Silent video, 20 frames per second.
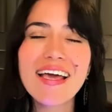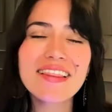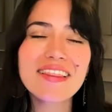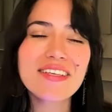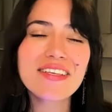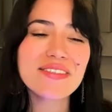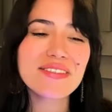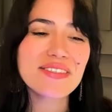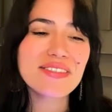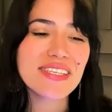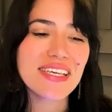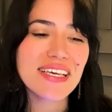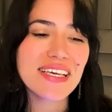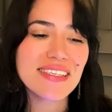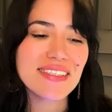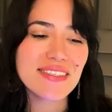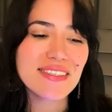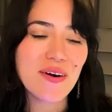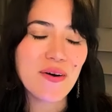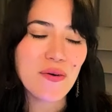
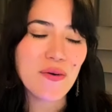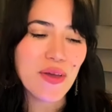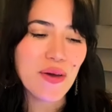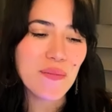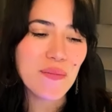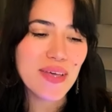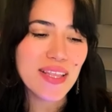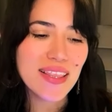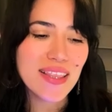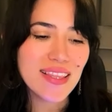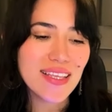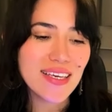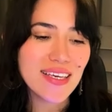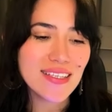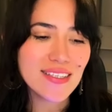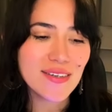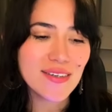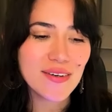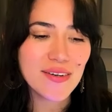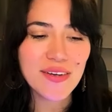Entonces,
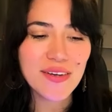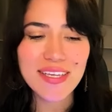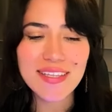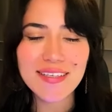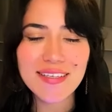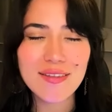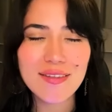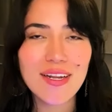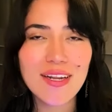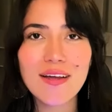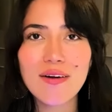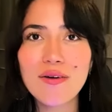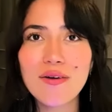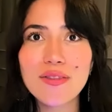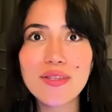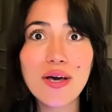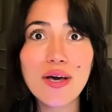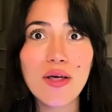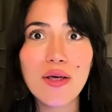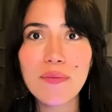obviamente, yo creo que esta historia la he
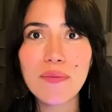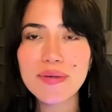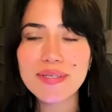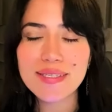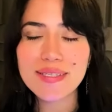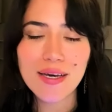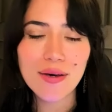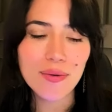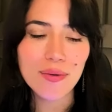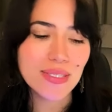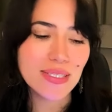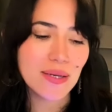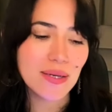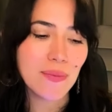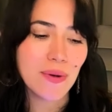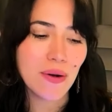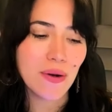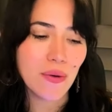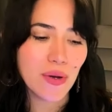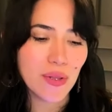contado demasiadas veces,
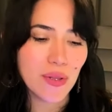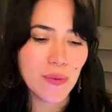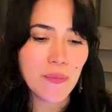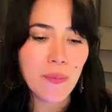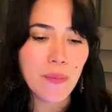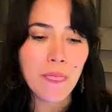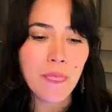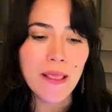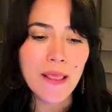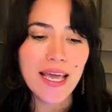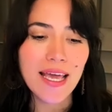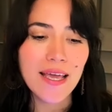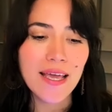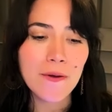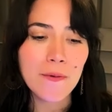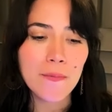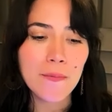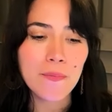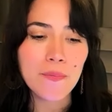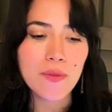pero bueno,
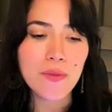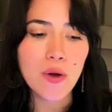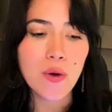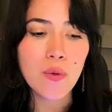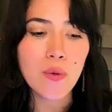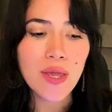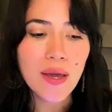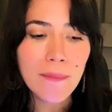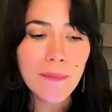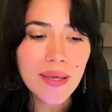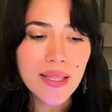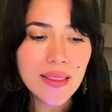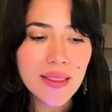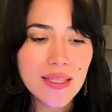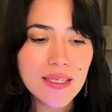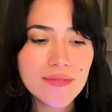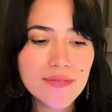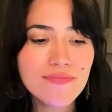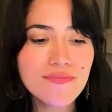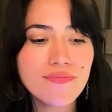em,
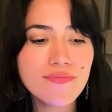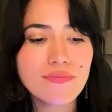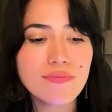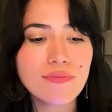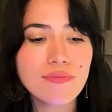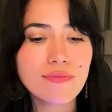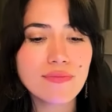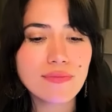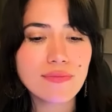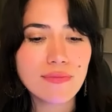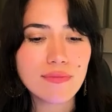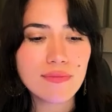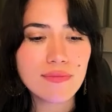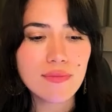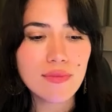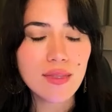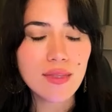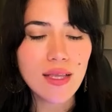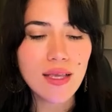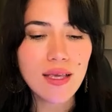obviamente
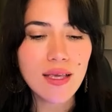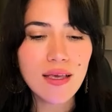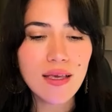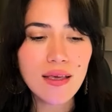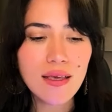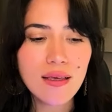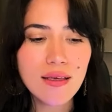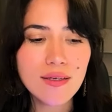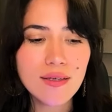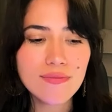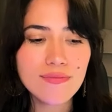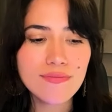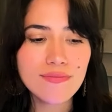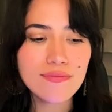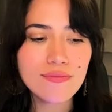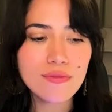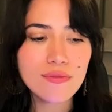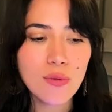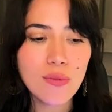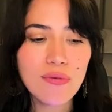
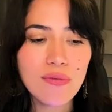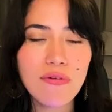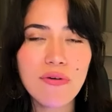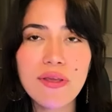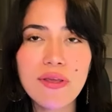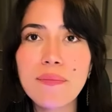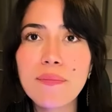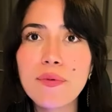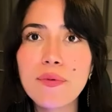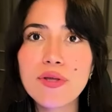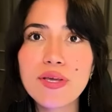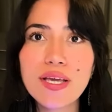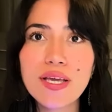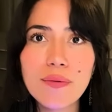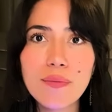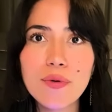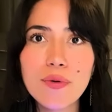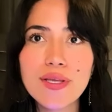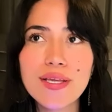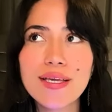Em, no me fue bien. ¿Por
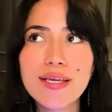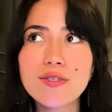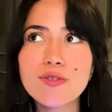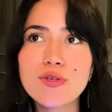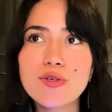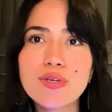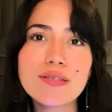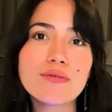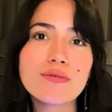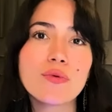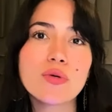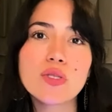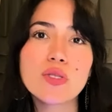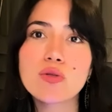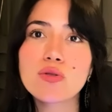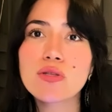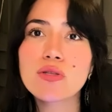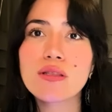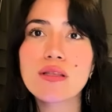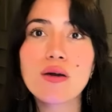qué? Porque yo en ese momento
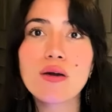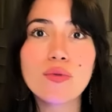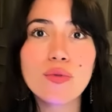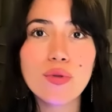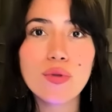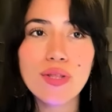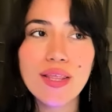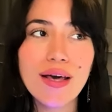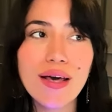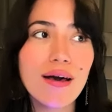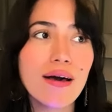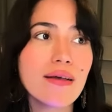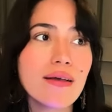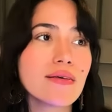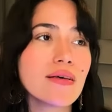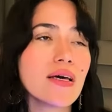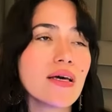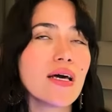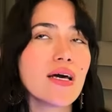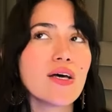no tenía
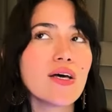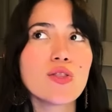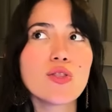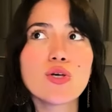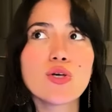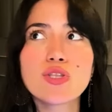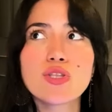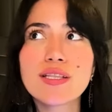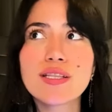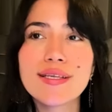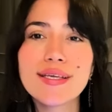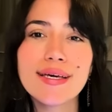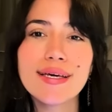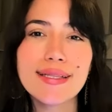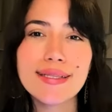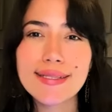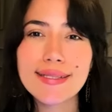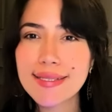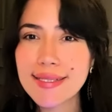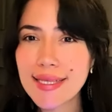autoridad, no
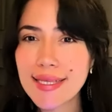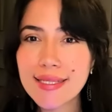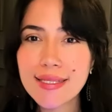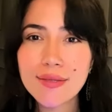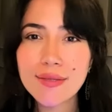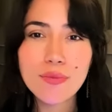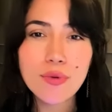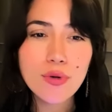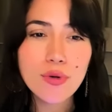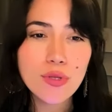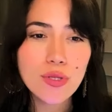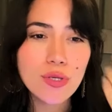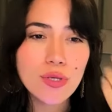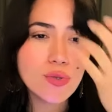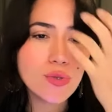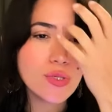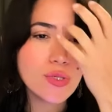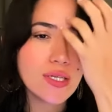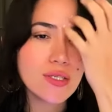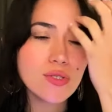tenía
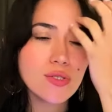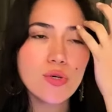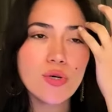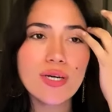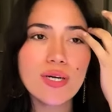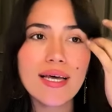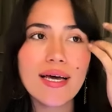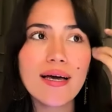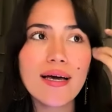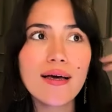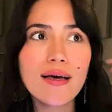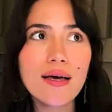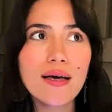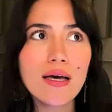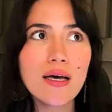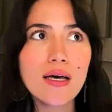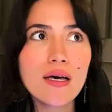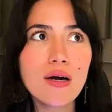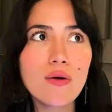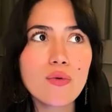testimonios, o sea, yo era
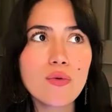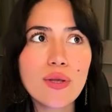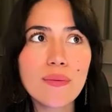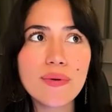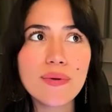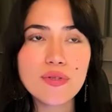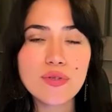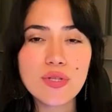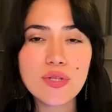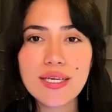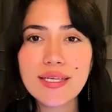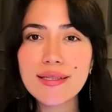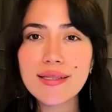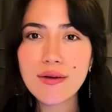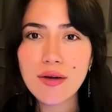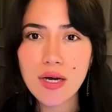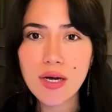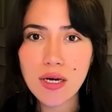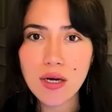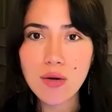una persona que
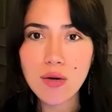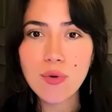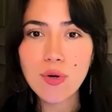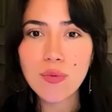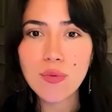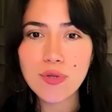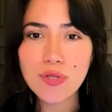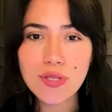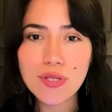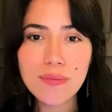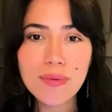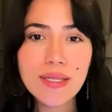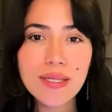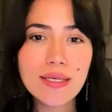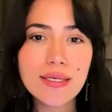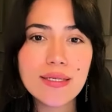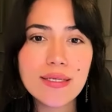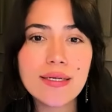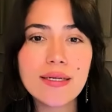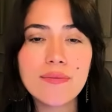trabajaba como community
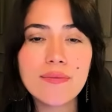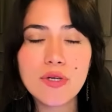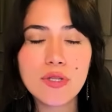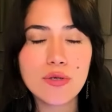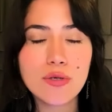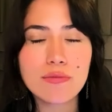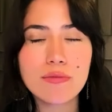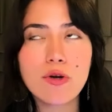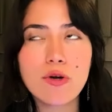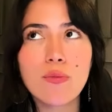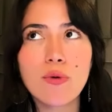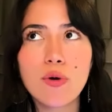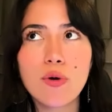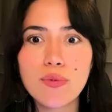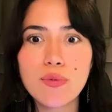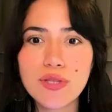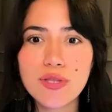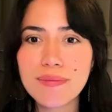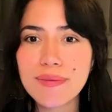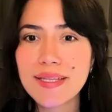manager, bueno, como
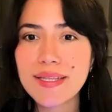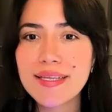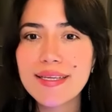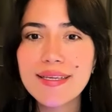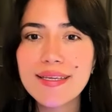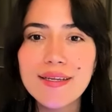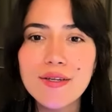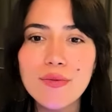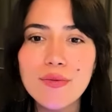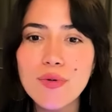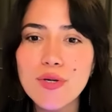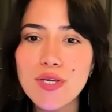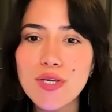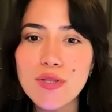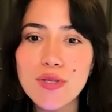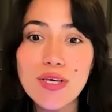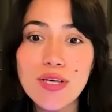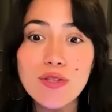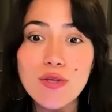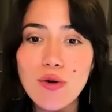community manager y un
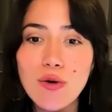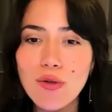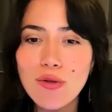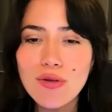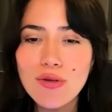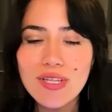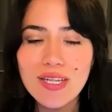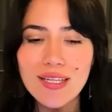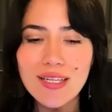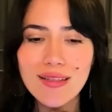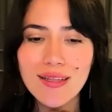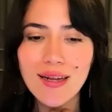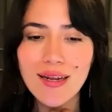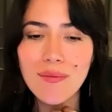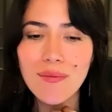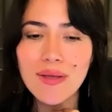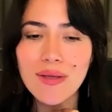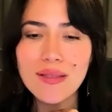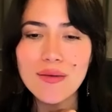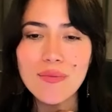poquito de todo,
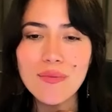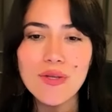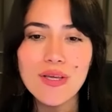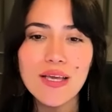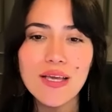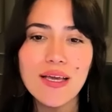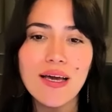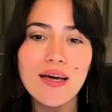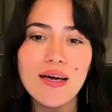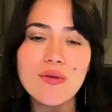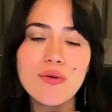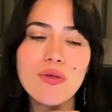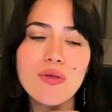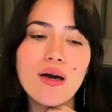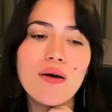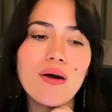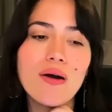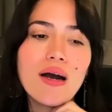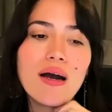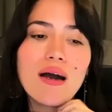literalmente, porque
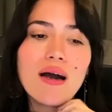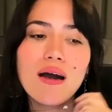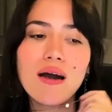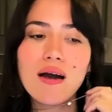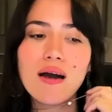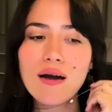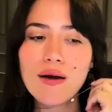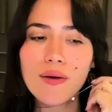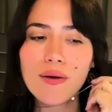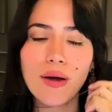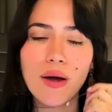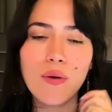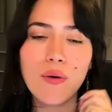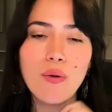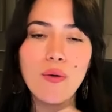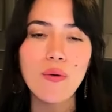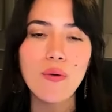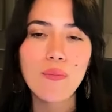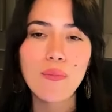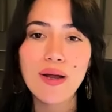ayudaba a,
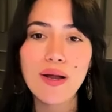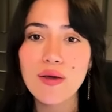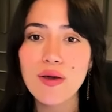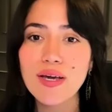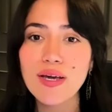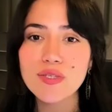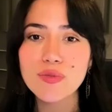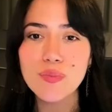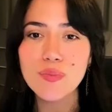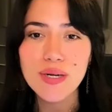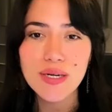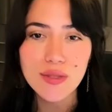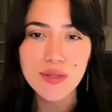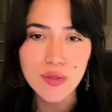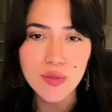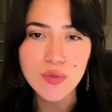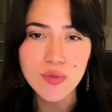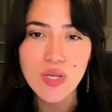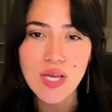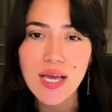a varios
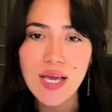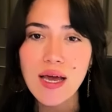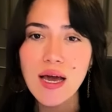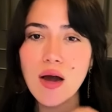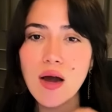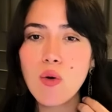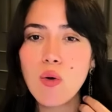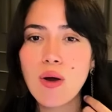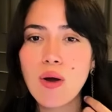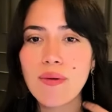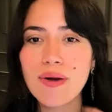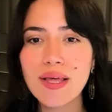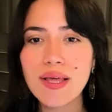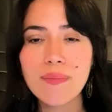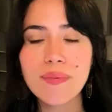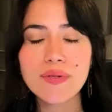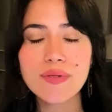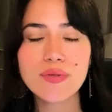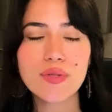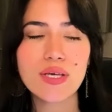expertos o a
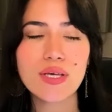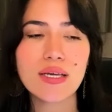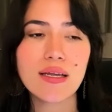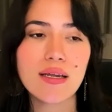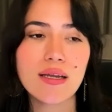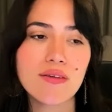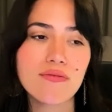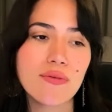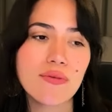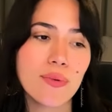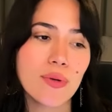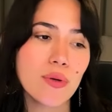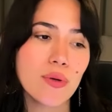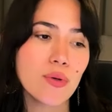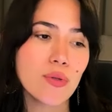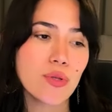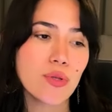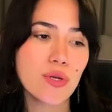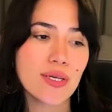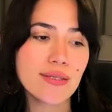varias personas que eran
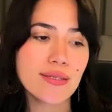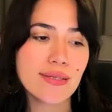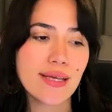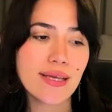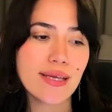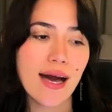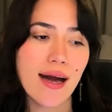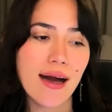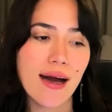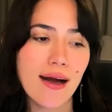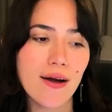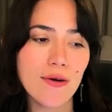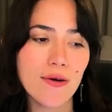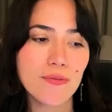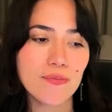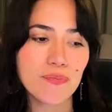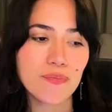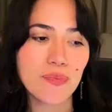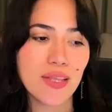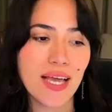infoproductores a
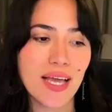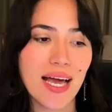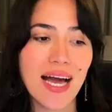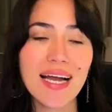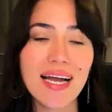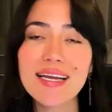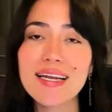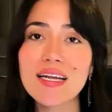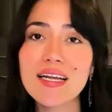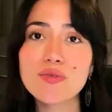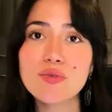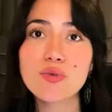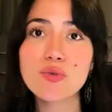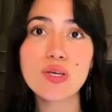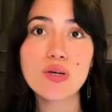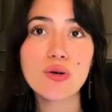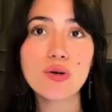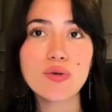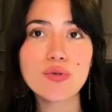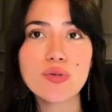a crear sus
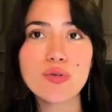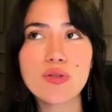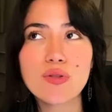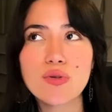negocios.